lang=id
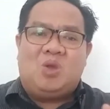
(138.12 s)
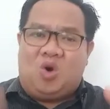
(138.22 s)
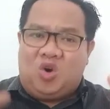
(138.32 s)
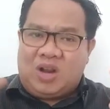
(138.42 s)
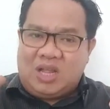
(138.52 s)

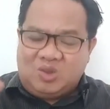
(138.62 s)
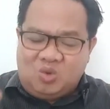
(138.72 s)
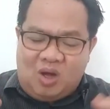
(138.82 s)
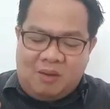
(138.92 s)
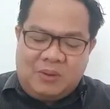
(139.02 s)
Orang
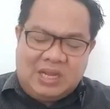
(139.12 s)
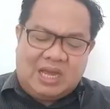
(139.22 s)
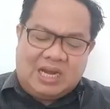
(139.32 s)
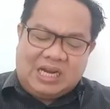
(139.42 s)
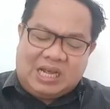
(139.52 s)
tua
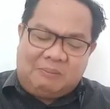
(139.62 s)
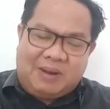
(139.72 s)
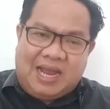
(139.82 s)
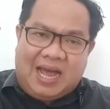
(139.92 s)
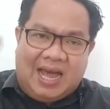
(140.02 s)
berikan
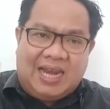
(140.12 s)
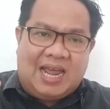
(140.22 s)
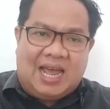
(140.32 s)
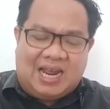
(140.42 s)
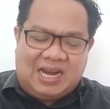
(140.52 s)
kepada
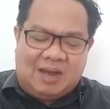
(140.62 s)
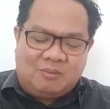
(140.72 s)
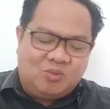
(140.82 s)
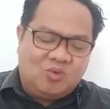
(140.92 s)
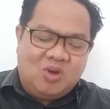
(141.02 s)

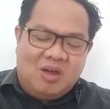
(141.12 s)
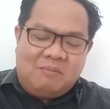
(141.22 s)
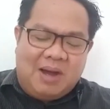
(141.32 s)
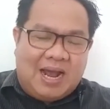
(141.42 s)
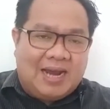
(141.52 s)
anak-anakmu
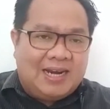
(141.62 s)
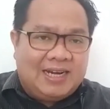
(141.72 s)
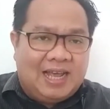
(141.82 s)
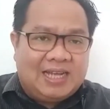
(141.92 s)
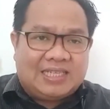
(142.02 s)
makanan
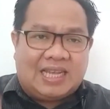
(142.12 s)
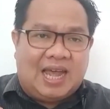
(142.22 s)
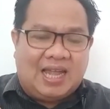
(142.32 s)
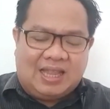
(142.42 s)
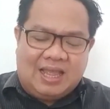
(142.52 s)
yang
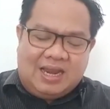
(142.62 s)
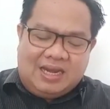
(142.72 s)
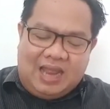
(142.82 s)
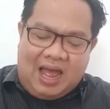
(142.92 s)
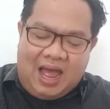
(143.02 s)
sehat
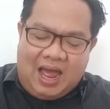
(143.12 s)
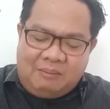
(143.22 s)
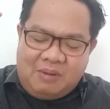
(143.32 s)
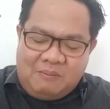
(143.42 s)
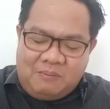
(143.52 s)

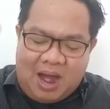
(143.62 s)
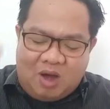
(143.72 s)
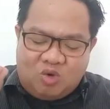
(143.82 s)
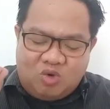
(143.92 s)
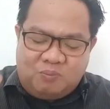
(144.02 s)
dan
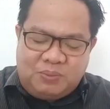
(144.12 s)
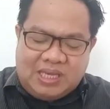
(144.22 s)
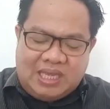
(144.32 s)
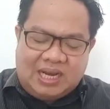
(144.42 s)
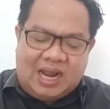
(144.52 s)
membangun
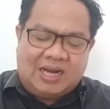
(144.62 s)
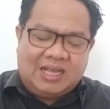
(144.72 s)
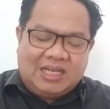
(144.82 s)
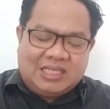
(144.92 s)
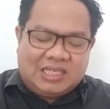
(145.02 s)

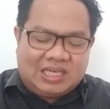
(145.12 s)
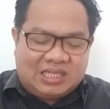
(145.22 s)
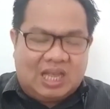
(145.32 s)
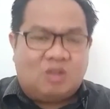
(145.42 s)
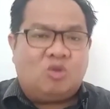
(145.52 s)
pikiran
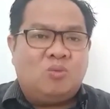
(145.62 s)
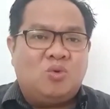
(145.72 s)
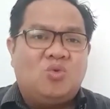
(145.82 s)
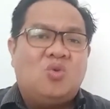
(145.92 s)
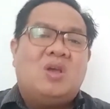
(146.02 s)
serta
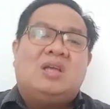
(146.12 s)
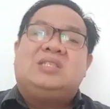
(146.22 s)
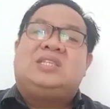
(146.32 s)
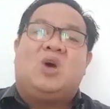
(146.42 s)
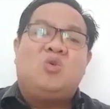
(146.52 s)
tubuh.
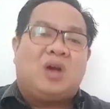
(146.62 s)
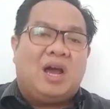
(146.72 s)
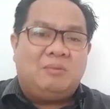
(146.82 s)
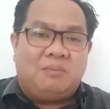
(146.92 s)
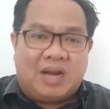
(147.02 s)

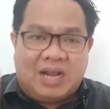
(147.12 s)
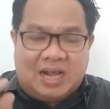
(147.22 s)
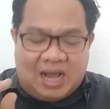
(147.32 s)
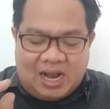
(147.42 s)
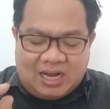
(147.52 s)
Jauhkan
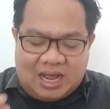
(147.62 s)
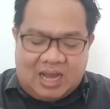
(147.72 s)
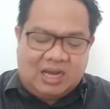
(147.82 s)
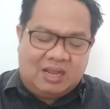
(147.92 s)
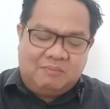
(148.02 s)
mereka
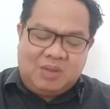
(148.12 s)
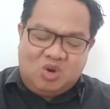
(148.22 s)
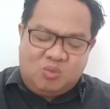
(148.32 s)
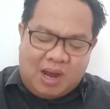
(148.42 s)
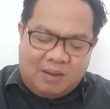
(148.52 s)
dari
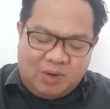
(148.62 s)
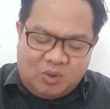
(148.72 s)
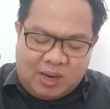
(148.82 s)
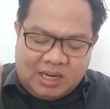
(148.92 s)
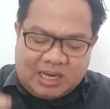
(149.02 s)

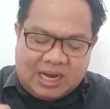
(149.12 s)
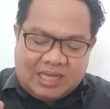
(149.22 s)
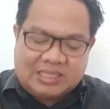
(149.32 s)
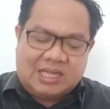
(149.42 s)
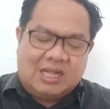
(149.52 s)
minuman-minuman
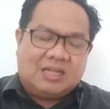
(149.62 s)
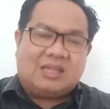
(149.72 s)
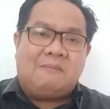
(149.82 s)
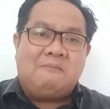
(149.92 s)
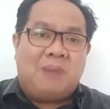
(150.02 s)
keras,
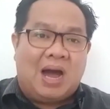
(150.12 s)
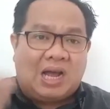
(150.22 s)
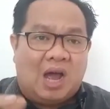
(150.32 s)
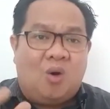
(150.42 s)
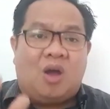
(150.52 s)

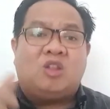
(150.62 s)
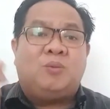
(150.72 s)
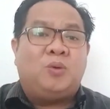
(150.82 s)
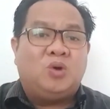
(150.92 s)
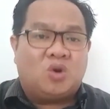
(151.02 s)
tembakau
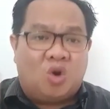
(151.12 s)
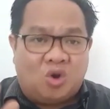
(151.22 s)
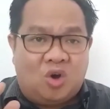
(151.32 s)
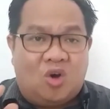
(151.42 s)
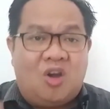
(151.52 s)
ataupun
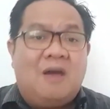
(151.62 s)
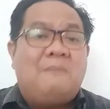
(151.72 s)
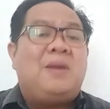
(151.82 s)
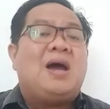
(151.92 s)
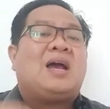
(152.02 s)
rokok,
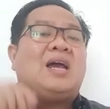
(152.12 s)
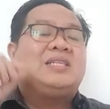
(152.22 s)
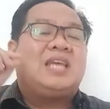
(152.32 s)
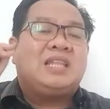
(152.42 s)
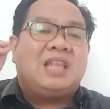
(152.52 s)
bahkan
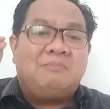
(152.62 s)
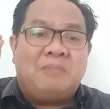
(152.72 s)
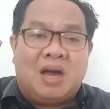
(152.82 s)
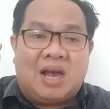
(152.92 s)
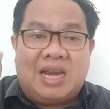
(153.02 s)
saya
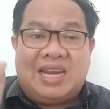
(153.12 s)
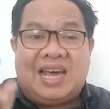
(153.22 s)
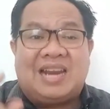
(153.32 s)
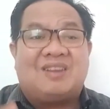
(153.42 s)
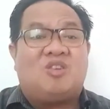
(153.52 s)
tambahkan
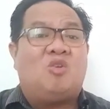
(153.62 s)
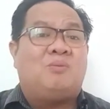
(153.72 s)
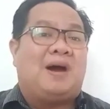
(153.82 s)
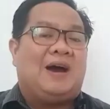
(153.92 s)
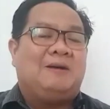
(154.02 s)

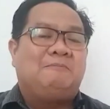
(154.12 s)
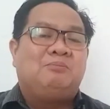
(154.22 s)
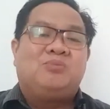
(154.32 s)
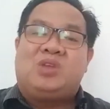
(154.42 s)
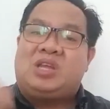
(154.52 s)
narkoba.
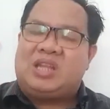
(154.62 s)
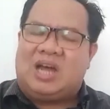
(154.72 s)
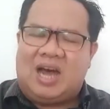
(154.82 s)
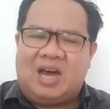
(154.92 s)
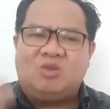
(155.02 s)
Kita
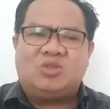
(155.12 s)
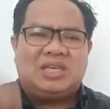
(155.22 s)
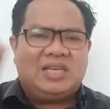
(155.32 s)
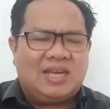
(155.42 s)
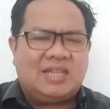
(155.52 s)
harus
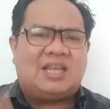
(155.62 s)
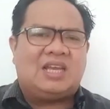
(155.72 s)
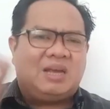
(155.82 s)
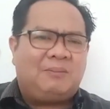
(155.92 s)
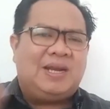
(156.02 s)

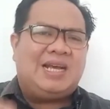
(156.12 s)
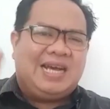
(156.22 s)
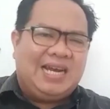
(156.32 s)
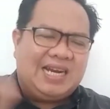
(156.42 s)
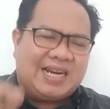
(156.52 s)
ingatkan kepada
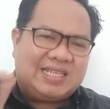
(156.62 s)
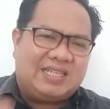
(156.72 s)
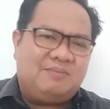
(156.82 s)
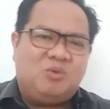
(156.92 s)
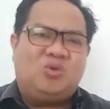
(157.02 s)

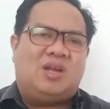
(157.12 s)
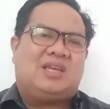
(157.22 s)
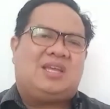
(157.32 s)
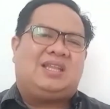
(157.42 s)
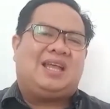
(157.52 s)
generasi
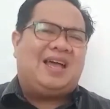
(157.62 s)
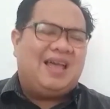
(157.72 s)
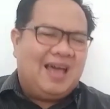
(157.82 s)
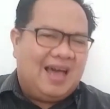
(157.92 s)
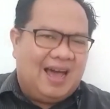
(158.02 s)
muda kita,
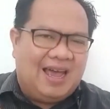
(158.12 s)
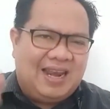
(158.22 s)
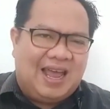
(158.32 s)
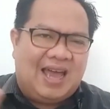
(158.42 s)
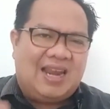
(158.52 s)

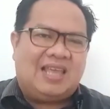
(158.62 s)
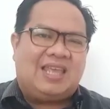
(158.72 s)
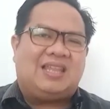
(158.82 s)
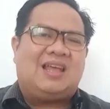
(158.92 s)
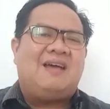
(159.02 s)
anak-anak
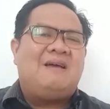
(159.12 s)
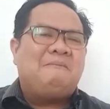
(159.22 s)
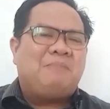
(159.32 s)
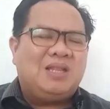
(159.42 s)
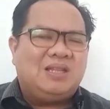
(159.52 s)
kita,
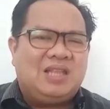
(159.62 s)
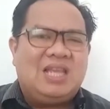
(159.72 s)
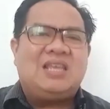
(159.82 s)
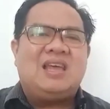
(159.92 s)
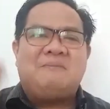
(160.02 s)

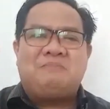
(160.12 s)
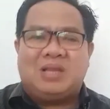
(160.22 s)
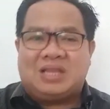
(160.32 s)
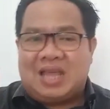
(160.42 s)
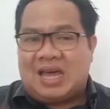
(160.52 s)
pentingnya
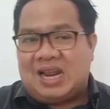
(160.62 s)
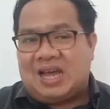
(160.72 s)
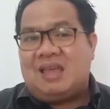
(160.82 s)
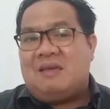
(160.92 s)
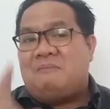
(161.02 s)

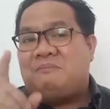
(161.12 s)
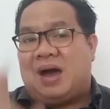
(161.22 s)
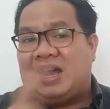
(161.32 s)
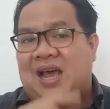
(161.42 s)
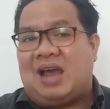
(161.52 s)
bertarak,
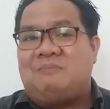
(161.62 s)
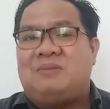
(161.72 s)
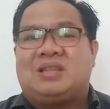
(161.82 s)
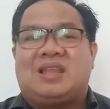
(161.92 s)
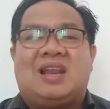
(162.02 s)
bahkan
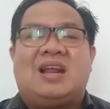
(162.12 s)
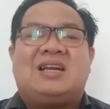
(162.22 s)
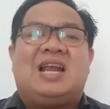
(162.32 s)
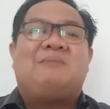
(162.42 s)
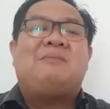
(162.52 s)

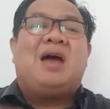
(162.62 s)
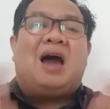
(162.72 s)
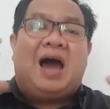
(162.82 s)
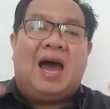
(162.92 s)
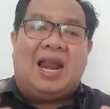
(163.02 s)
bertarak dalam
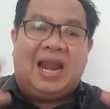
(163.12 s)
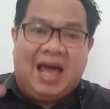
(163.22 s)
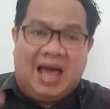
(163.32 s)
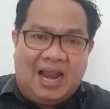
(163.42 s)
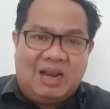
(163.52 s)

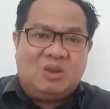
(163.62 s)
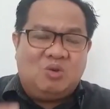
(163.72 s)
hal-hal